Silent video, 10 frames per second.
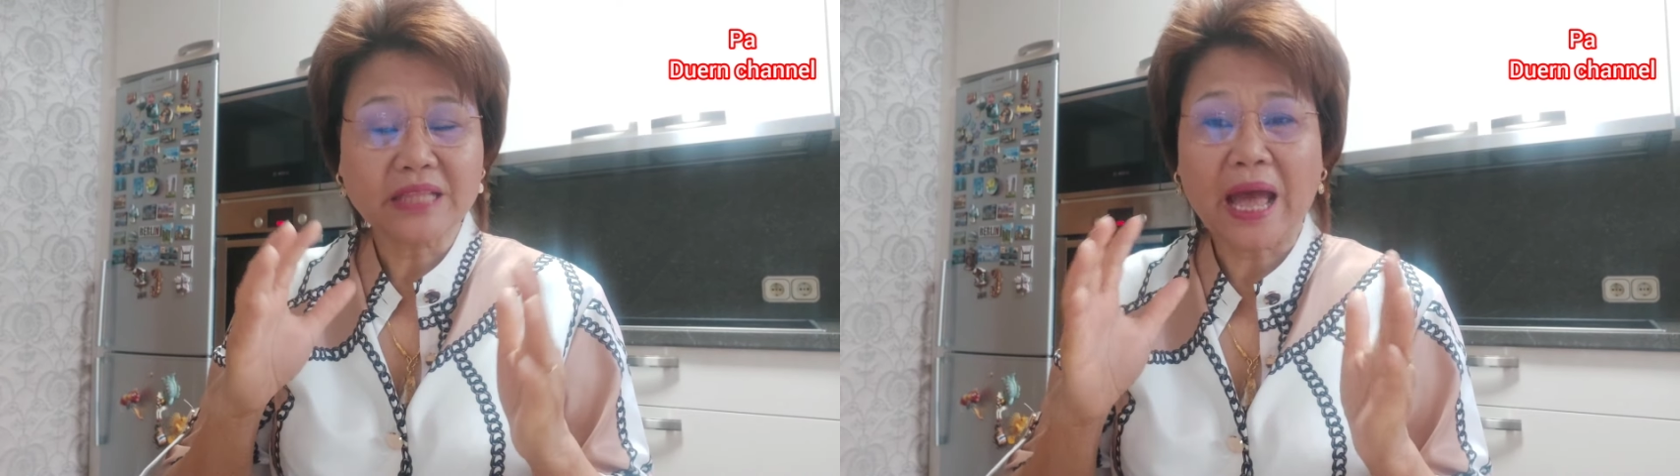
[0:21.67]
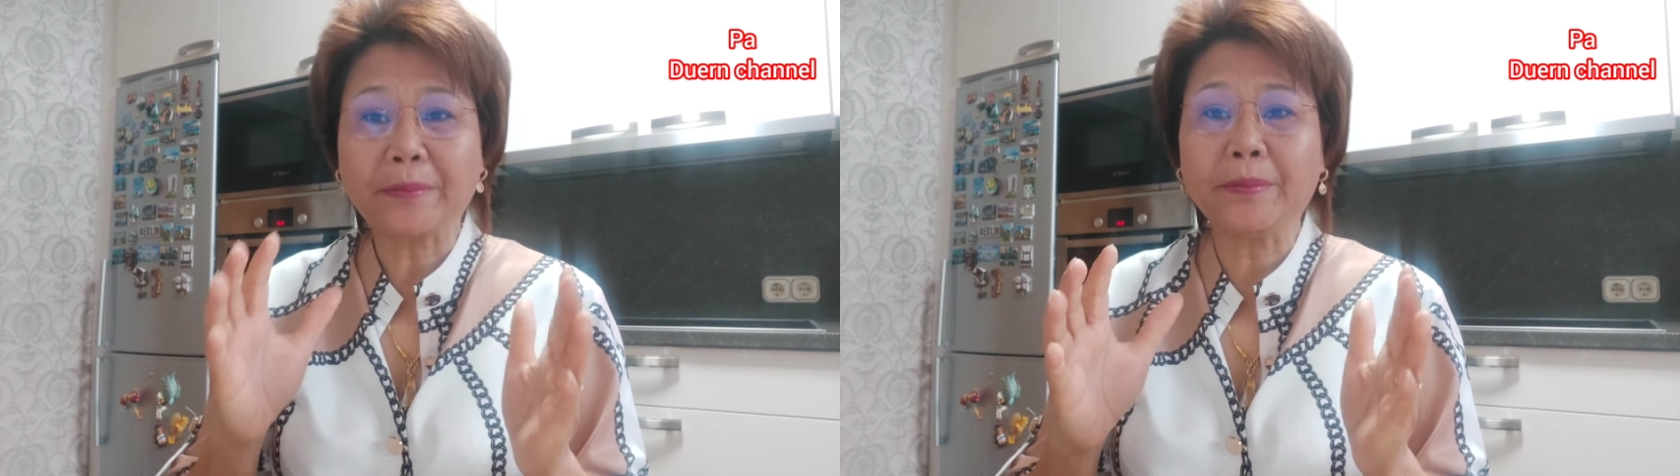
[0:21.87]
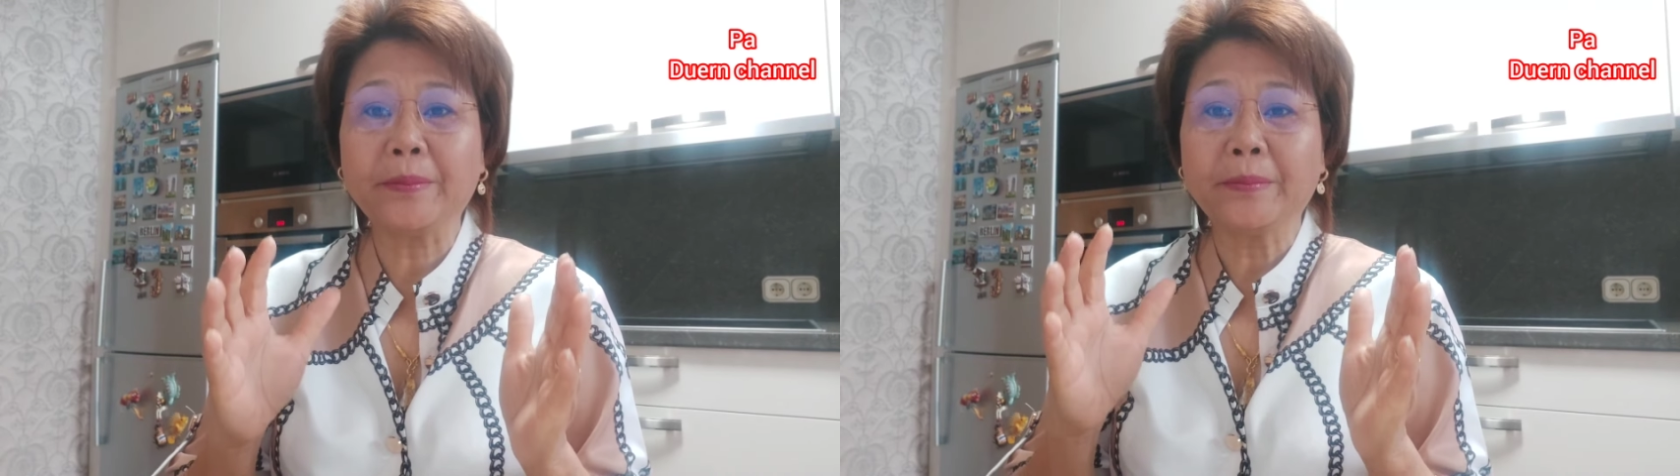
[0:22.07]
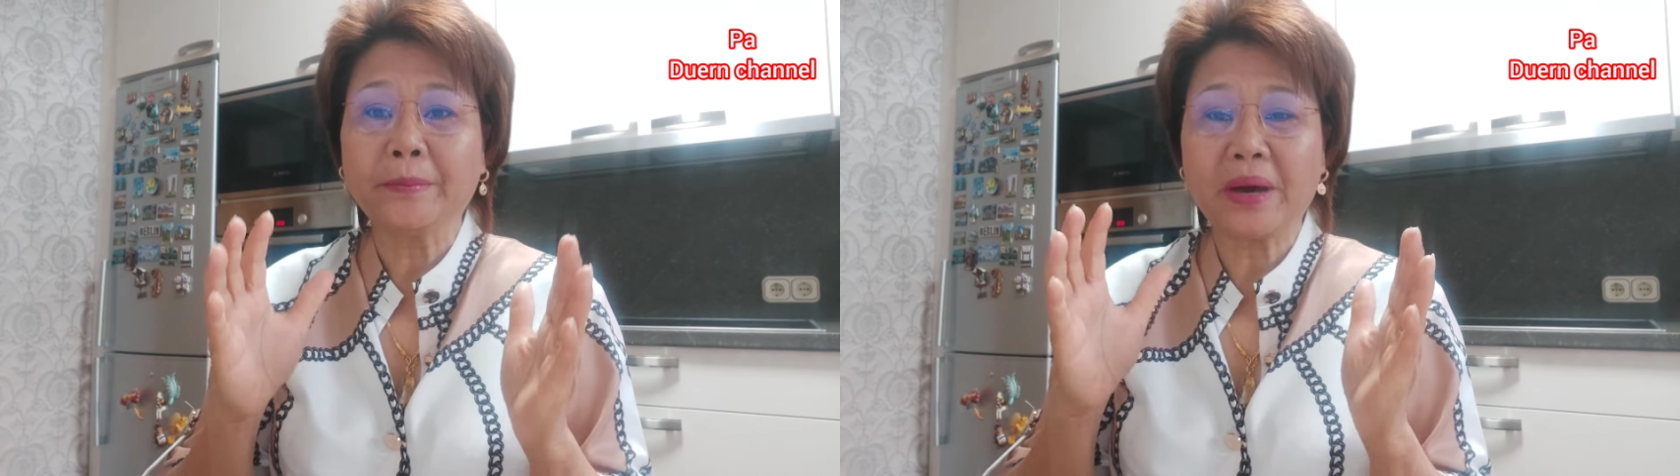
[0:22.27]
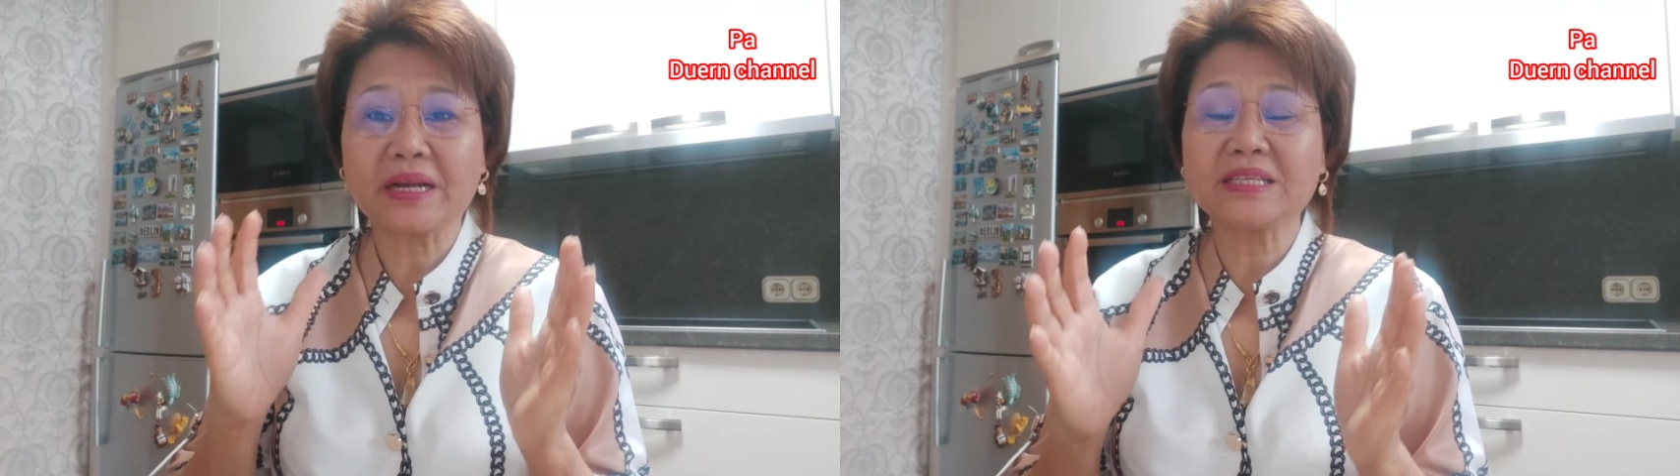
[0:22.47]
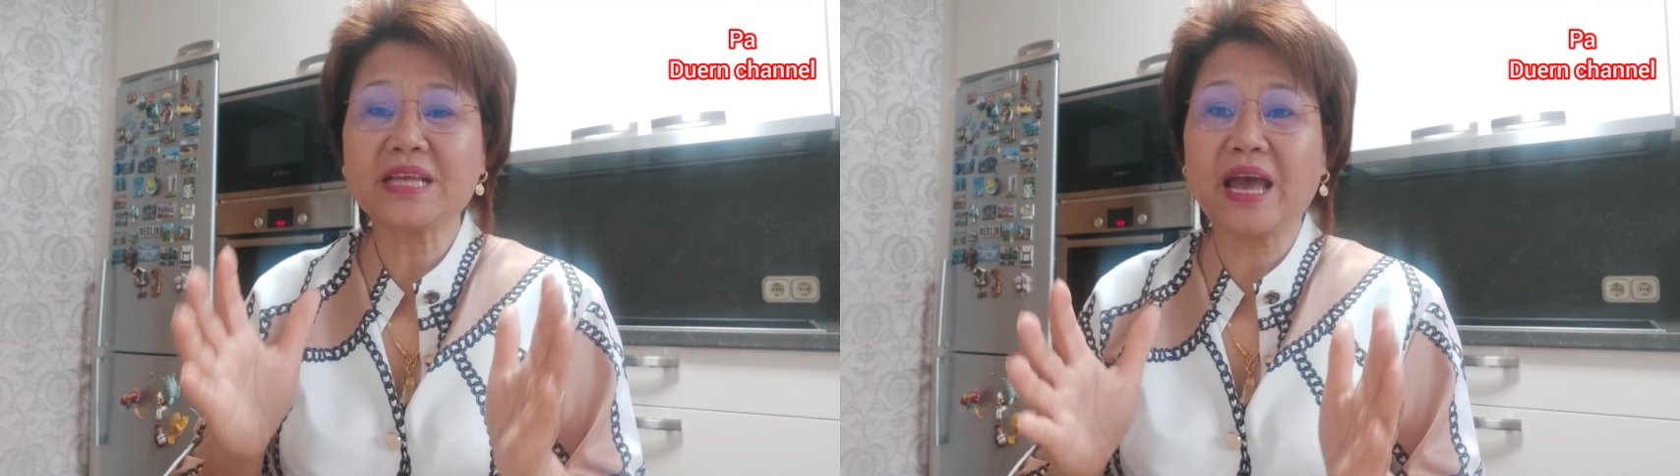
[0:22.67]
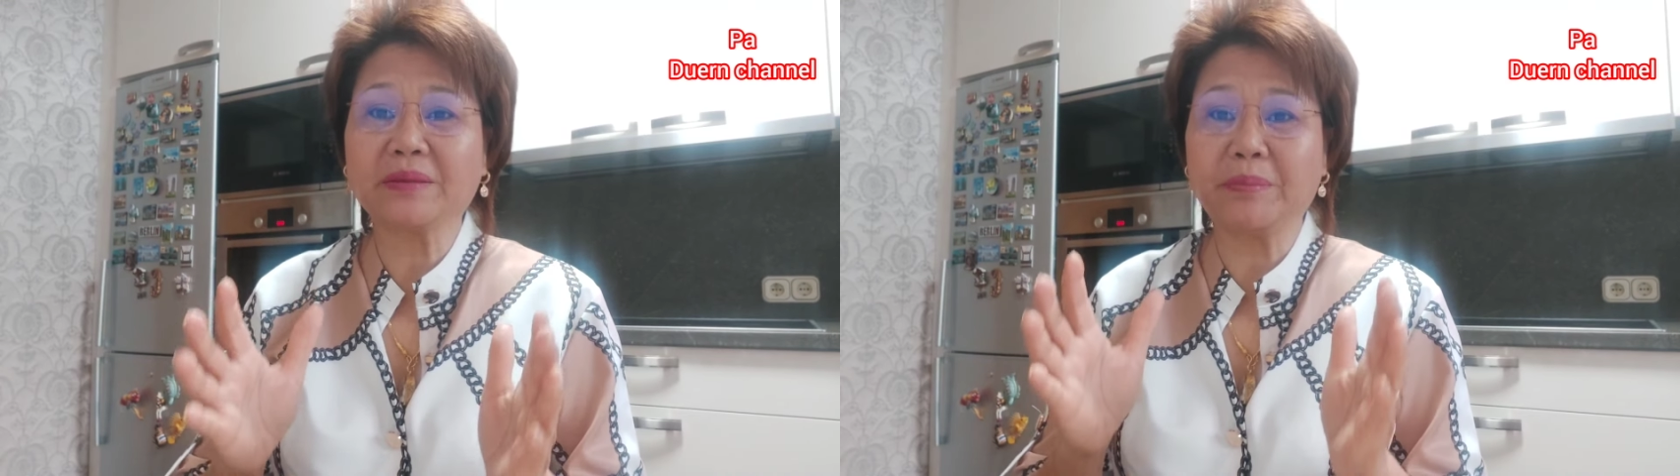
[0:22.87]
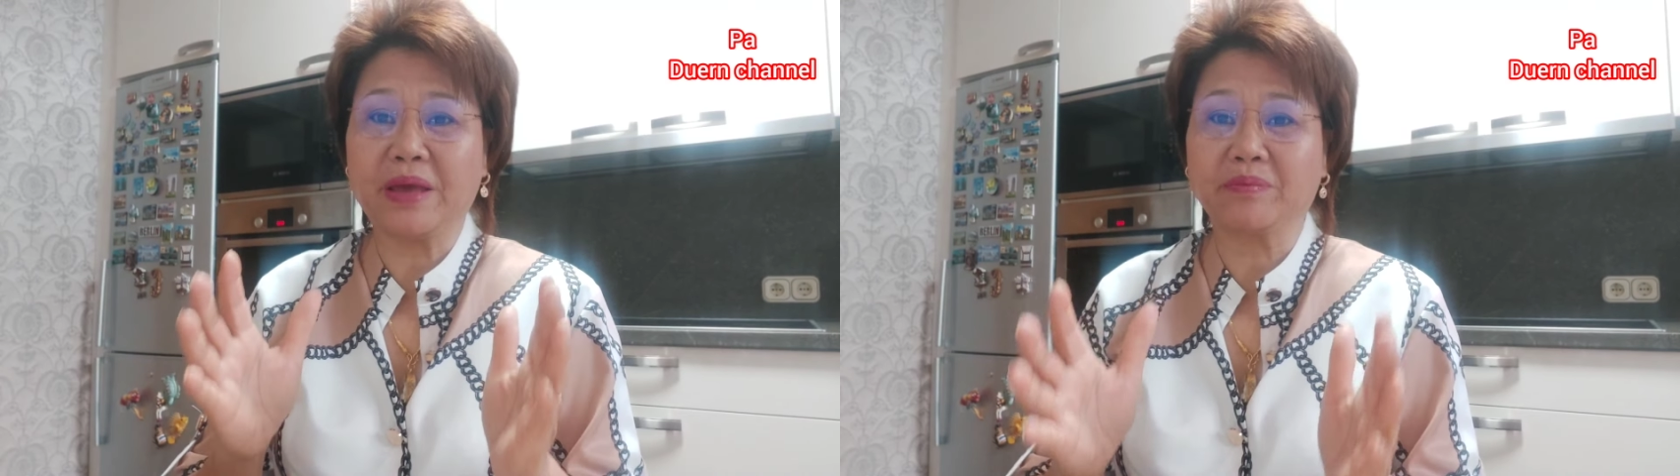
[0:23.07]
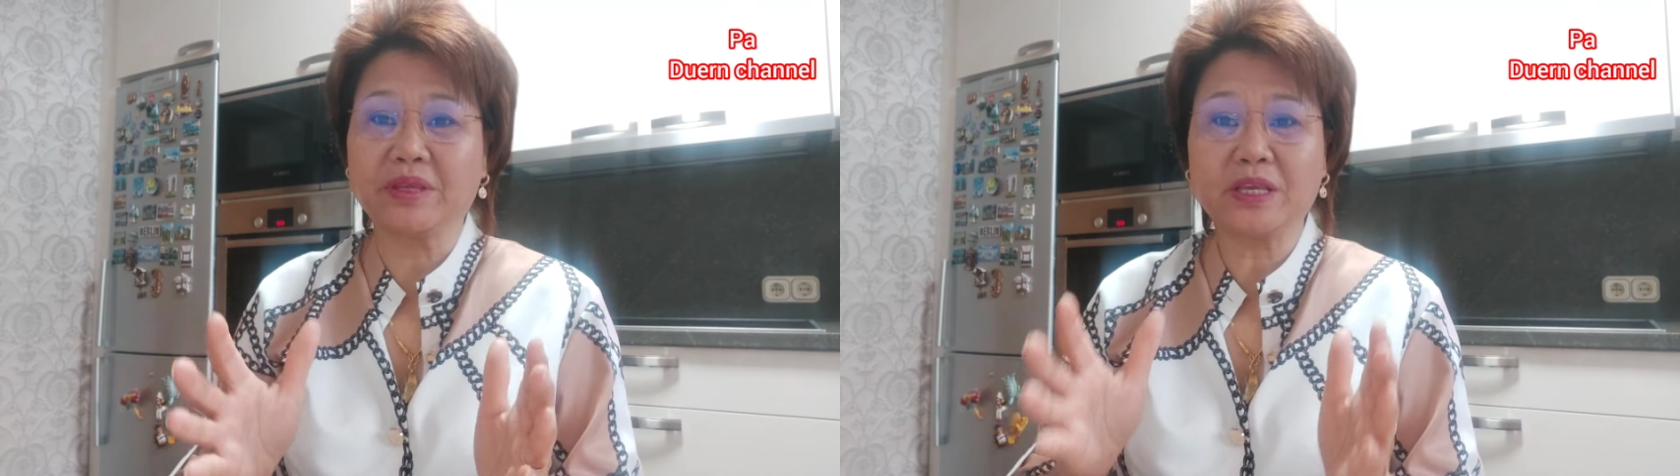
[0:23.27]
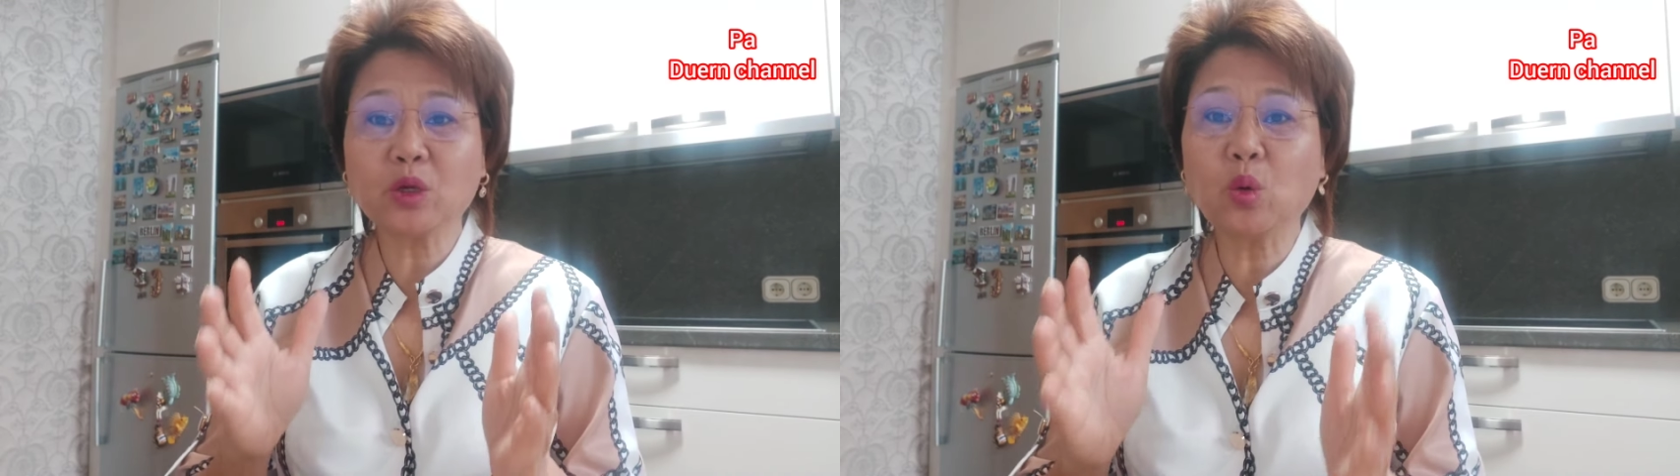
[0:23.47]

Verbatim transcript: ทำมารยาทแบบนี้